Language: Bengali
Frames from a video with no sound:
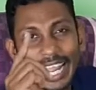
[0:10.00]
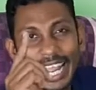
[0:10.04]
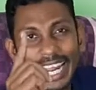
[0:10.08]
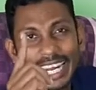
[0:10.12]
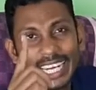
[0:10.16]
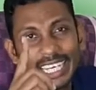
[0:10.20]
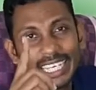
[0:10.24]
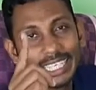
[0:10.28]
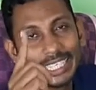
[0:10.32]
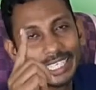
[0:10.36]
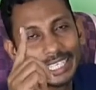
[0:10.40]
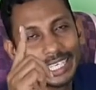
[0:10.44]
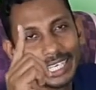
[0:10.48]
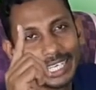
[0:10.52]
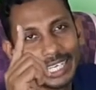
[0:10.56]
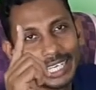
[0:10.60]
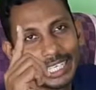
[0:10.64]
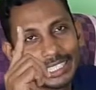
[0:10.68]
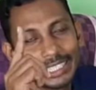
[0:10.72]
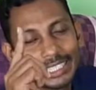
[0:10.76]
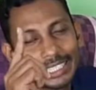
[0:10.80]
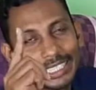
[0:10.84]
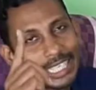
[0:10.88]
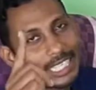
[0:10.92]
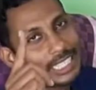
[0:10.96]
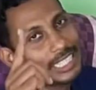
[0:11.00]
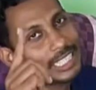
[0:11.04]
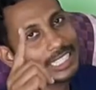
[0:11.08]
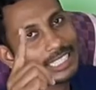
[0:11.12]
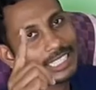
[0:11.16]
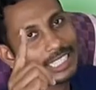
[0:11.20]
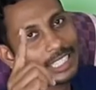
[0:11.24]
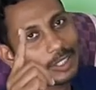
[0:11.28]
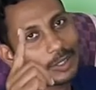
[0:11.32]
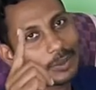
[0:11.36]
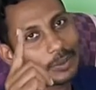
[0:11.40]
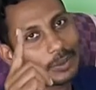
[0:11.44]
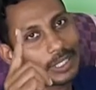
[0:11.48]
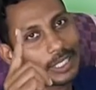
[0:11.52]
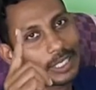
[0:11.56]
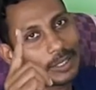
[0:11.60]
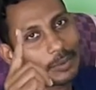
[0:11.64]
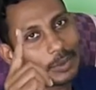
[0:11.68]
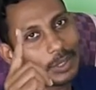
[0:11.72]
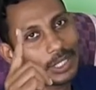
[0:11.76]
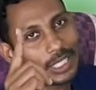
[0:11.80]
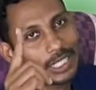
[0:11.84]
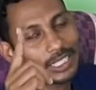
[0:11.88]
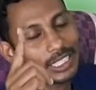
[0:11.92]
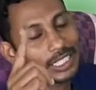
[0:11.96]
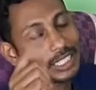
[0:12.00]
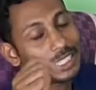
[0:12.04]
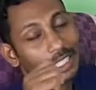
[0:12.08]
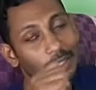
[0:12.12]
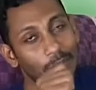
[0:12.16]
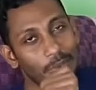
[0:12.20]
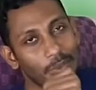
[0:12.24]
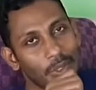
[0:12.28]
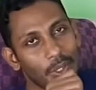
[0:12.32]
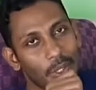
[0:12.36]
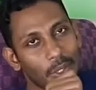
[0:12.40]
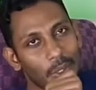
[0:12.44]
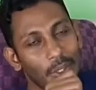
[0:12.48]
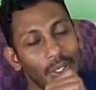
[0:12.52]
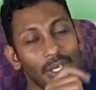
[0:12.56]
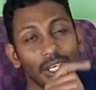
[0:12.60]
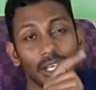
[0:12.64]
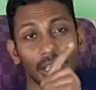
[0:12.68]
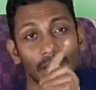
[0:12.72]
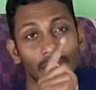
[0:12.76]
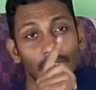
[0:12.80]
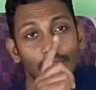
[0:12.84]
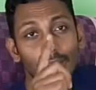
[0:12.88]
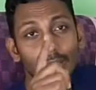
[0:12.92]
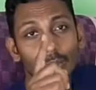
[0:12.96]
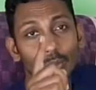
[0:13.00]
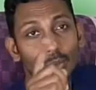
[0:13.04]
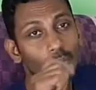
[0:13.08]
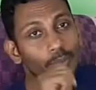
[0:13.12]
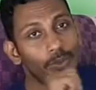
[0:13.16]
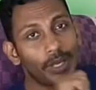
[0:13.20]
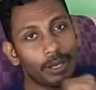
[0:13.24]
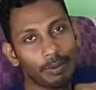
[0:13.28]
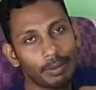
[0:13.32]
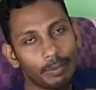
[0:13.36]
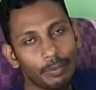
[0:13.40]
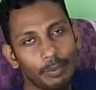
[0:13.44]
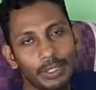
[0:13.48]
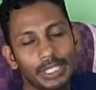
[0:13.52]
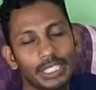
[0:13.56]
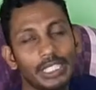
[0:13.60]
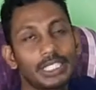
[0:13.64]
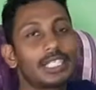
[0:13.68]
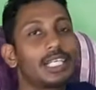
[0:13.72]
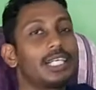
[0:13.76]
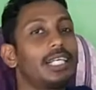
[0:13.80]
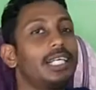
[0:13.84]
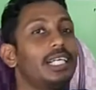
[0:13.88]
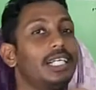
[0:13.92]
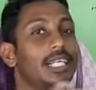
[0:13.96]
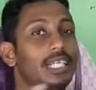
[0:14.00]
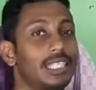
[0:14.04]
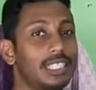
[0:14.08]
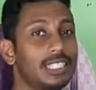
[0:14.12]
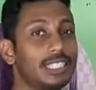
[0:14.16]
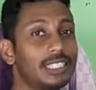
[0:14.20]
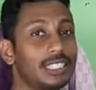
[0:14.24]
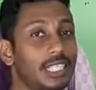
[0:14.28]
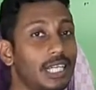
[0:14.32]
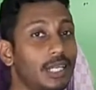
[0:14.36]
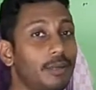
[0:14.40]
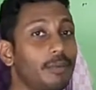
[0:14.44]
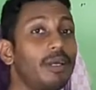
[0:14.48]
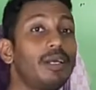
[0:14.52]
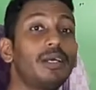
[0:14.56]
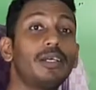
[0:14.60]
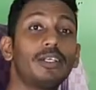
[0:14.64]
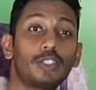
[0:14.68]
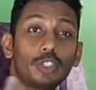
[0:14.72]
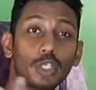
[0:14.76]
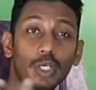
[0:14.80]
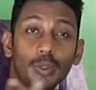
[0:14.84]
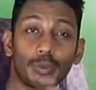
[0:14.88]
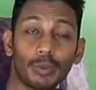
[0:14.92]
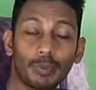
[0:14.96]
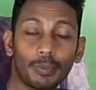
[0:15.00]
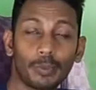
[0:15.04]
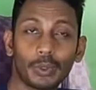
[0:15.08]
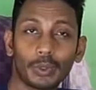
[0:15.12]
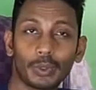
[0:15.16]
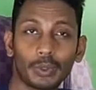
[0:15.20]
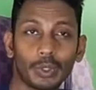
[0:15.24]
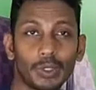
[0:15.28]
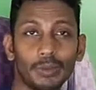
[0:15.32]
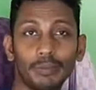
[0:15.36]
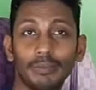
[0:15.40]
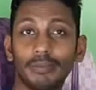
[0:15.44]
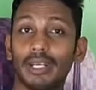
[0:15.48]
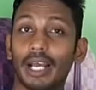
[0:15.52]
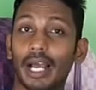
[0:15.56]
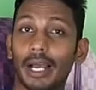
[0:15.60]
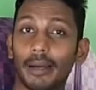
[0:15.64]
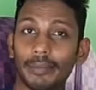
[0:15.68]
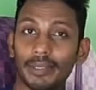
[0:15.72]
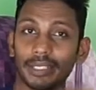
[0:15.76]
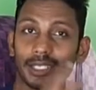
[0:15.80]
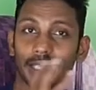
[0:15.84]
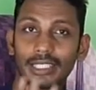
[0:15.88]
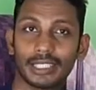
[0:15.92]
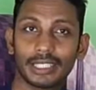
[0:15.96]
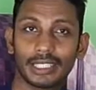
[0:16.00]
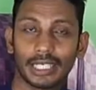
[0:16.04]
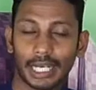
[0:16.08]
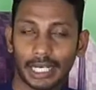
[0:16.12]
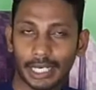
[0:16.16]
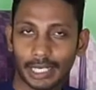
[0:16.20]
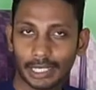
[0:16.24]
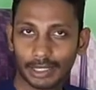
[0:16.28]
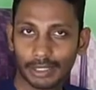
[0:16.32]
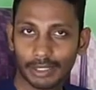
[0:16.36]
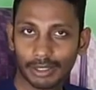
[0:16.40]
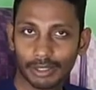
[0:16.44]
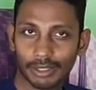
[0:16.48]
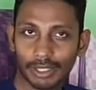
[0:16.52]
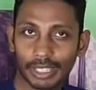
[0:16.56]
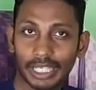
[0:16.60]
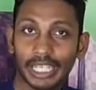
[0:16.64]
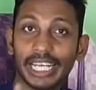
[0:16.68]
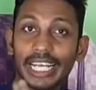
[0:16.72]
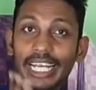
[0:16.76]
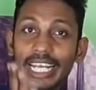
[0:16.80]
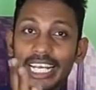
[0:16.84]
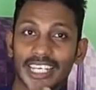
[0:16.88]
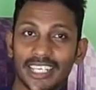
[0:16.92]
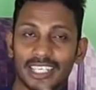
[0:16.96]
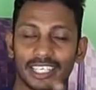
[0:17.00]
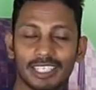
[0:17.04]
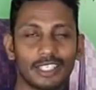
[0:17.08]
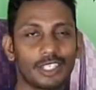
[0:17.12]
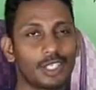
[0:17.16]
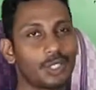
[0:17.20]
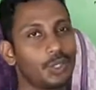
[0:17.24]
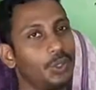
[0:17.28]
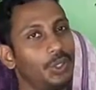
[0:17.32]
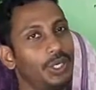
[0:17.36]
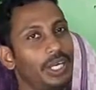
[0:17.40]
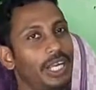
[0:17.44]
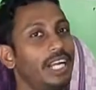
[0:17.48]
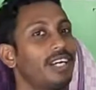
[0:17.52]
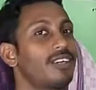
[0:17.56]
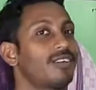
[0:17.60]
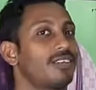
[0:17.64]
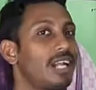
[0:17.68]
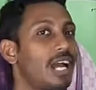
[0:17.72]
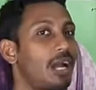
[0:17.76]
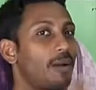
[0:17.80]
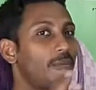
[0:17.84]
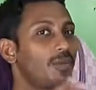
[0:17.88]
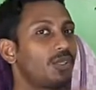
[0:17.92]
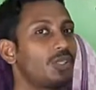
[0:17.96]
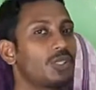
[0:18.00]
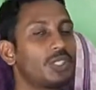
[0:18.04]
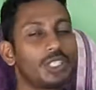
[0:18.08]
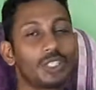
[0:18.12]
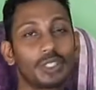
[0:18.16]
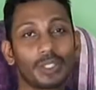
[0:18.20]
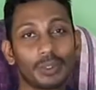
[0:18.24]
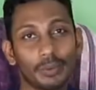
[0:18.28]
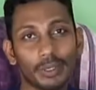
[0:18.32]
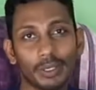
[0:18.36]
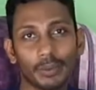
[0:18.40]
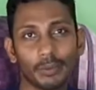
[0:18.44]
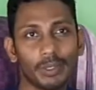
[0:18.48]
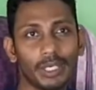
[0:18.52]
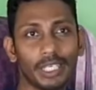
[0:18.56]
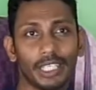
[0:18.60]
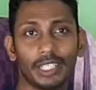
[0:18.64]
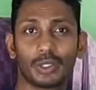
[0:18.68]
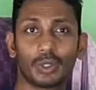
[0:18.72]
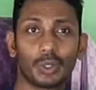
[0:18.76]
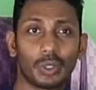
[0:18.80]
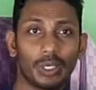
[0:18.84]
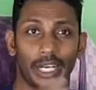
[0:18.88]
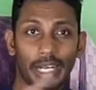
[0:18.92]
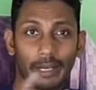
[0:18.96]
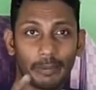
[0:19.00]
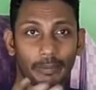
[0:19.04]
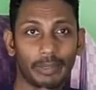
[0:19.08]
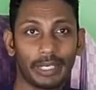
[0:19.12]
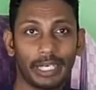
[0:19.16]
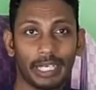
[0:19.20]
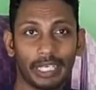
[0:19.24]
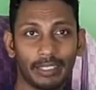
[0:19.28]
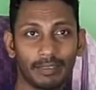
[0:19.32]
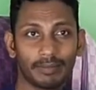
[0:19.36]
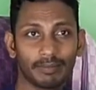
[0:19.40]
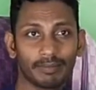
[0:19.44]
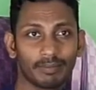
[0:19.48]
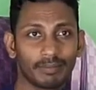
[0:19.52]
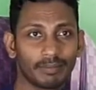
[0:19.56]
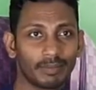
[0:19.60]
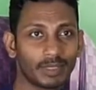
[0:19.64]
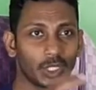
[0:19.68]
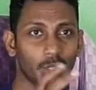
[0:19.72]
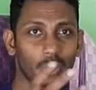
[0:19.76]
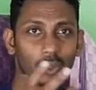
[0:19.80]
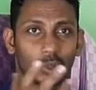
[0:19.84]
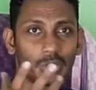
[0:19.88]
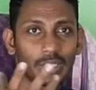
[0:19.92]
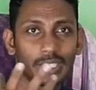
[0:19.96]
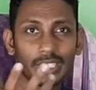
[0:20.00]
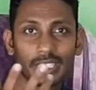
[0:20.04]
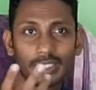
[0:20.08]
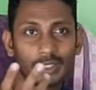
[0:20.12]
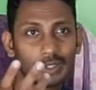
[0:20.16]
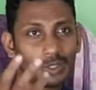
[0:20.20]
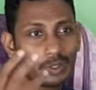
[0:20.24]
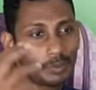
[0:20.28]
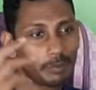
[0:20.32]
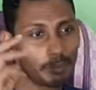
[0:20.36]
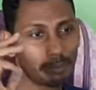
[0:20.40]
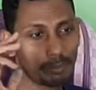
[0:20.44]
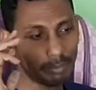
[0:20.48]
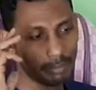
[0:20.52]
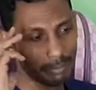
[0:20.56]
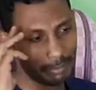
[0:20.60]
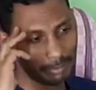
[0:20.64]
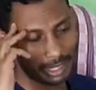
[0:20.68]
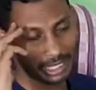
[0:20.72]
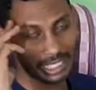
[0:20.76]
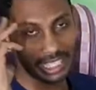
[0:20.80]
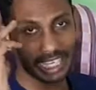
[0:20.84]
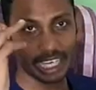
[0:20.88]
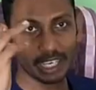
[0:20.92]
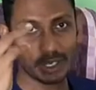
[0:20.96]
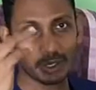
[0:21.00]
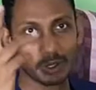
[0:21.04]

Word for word: একটা সেন্টেন্স দিয়ে তোমাদেরকে বোঝাচ্ছি যেমন ধরো তুমি আমার প্রতিষ্ঠানে নাসিস ক্লাবে সর্বপ্রথম আমার সাথে সাক্ষাৎ করতে এসেছো এখন আমি যদি তোমাকে বলি তোর নাম কি শুনে তো মাথায়